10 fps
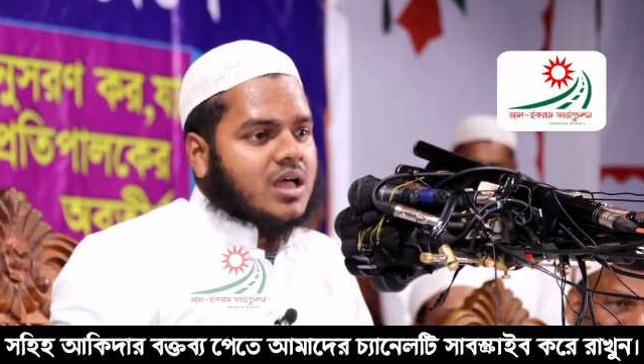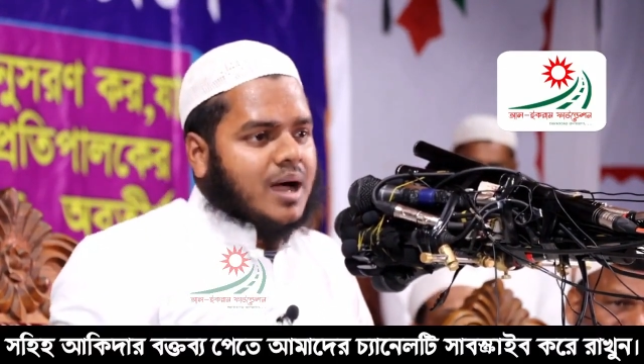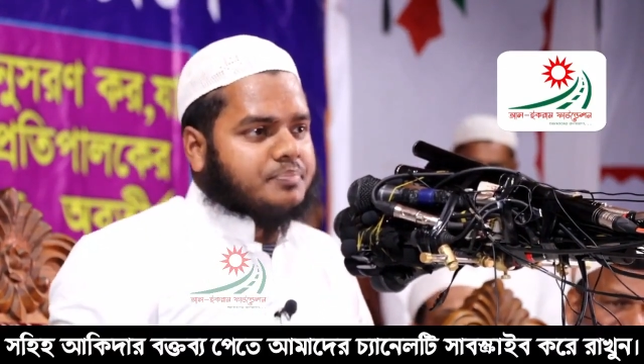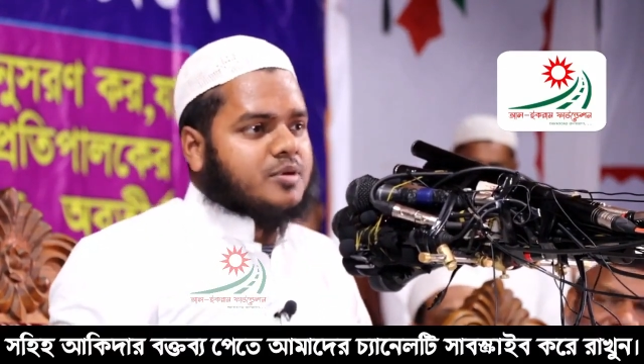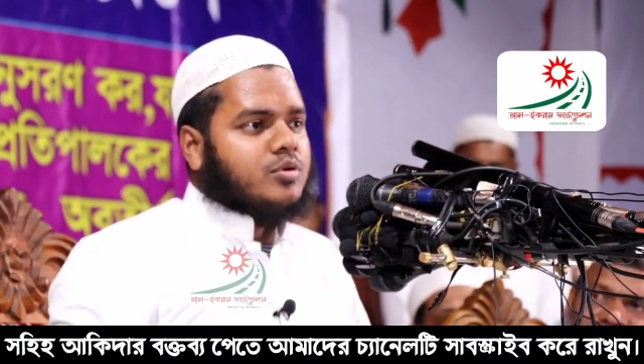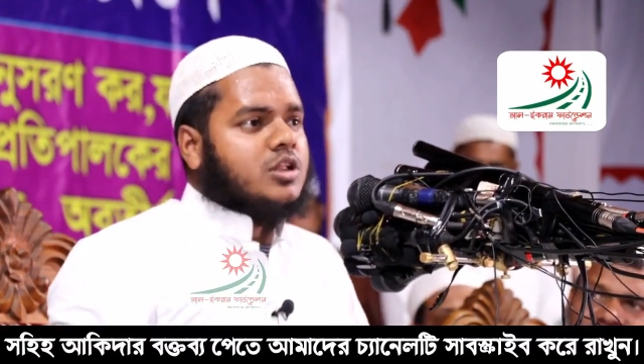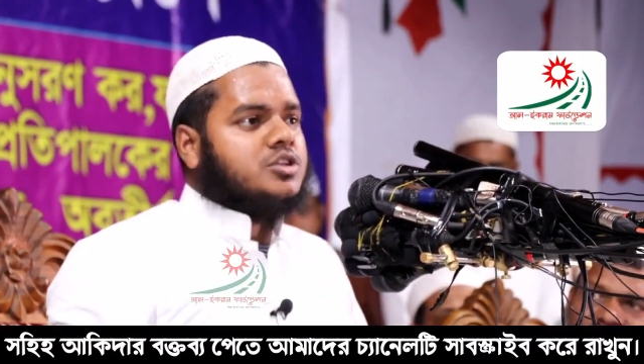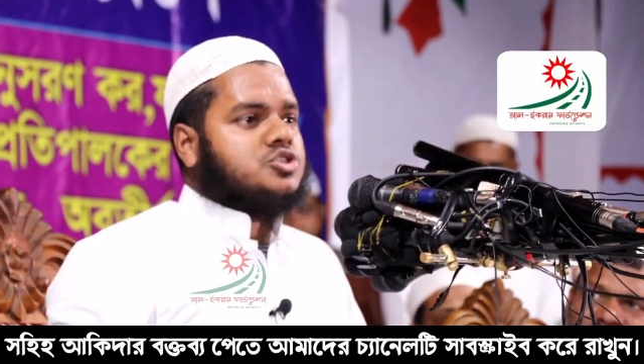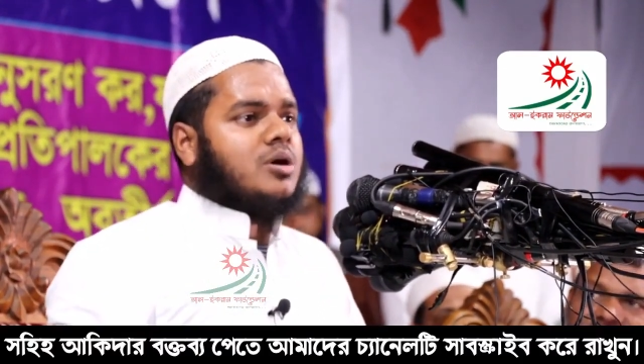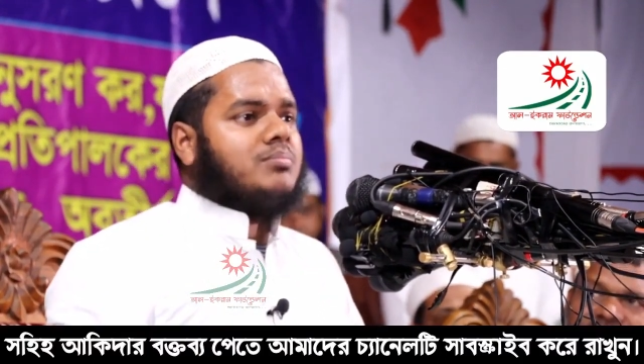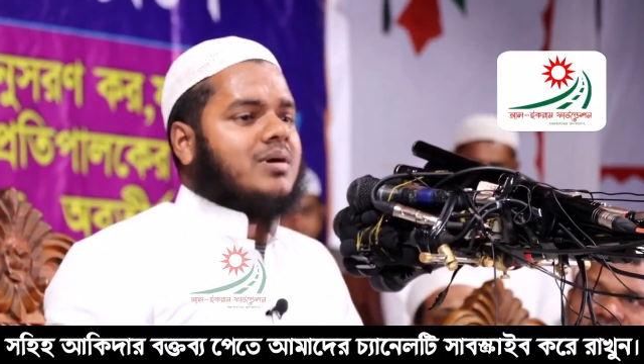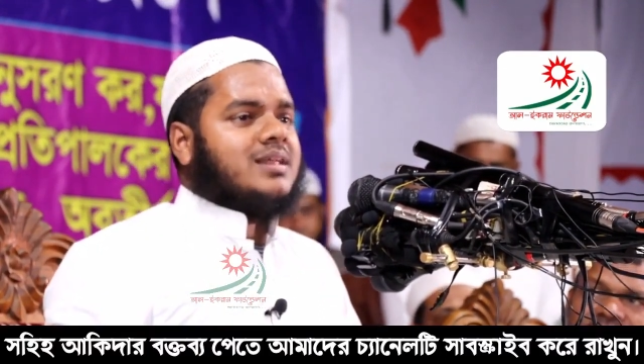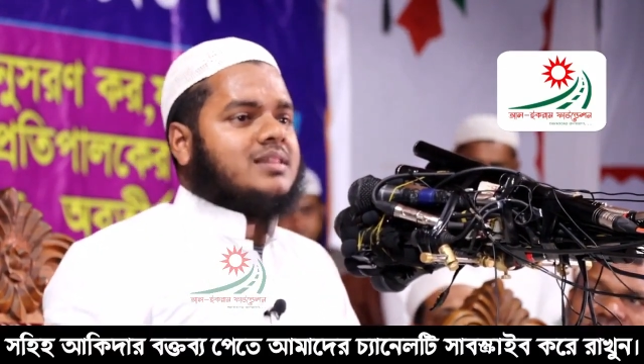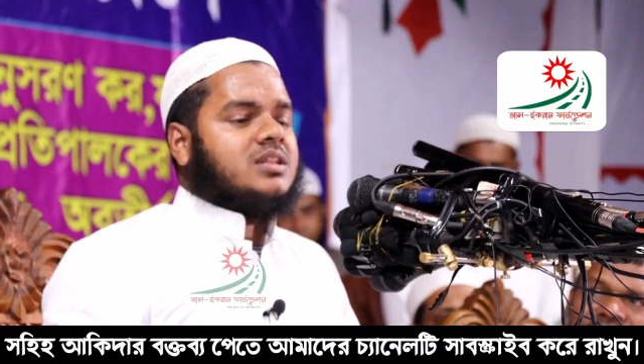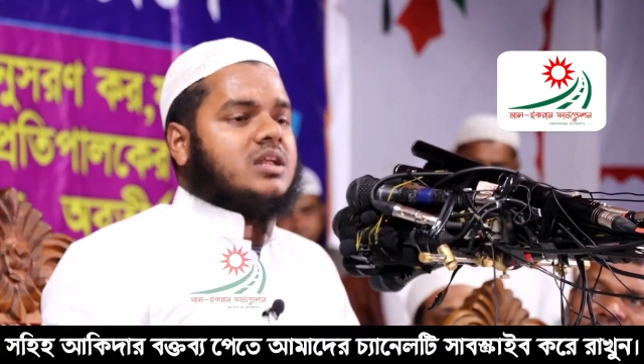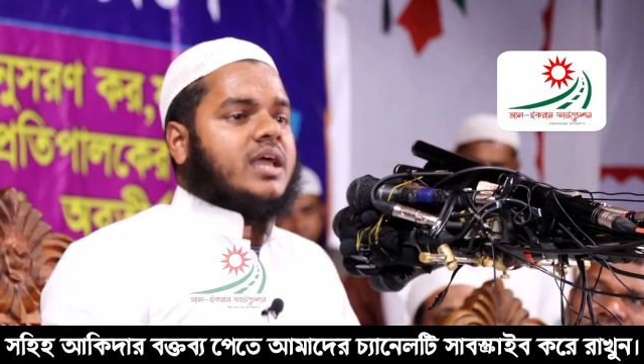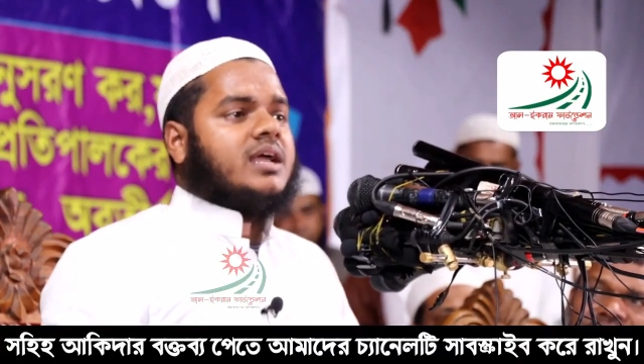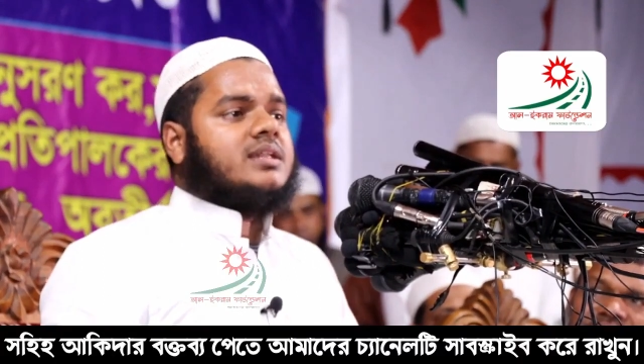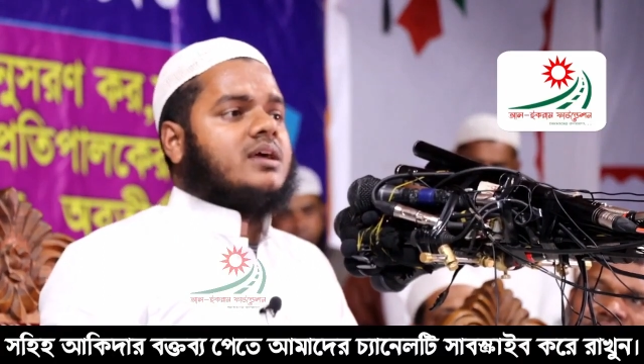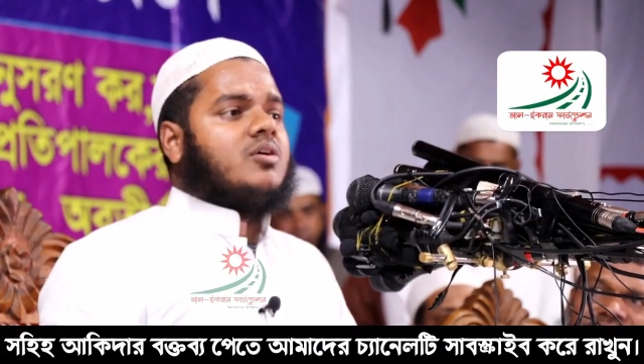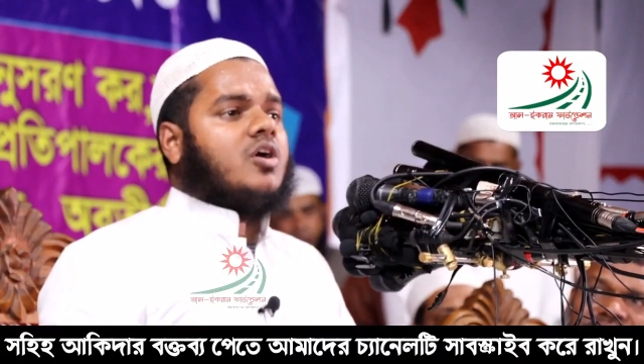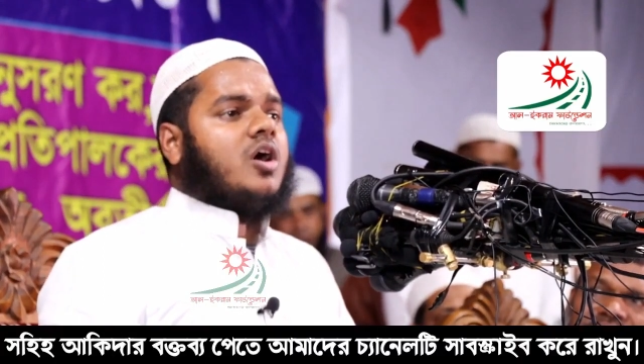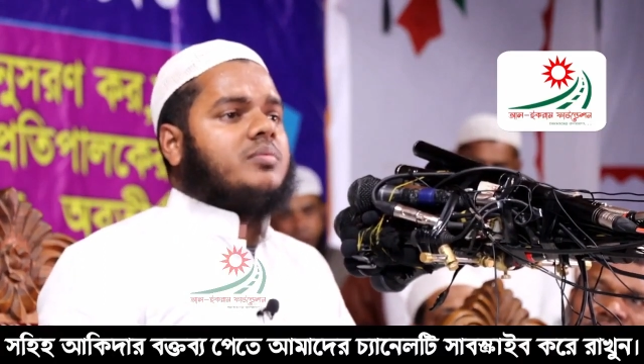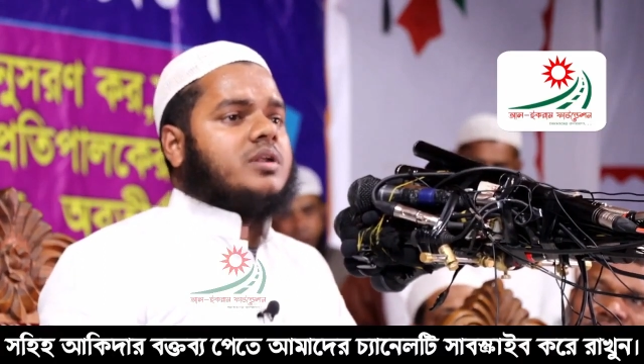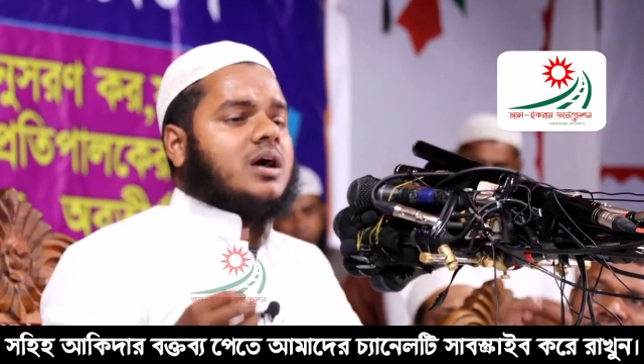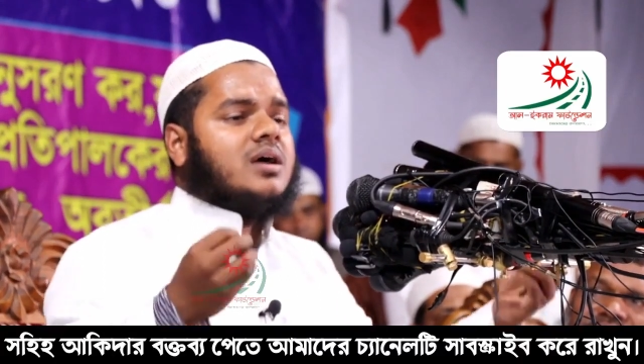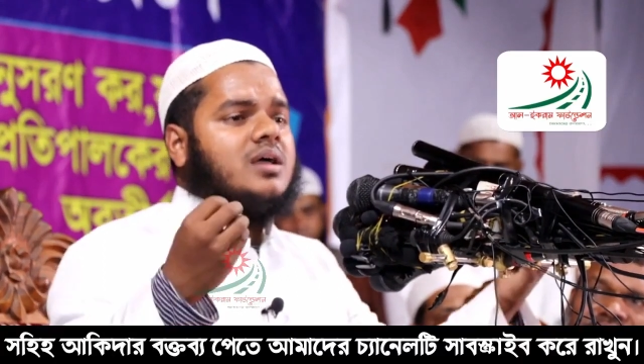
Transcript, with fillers: আপনি বললেন সোমবারের দিন এইটা করা হবে না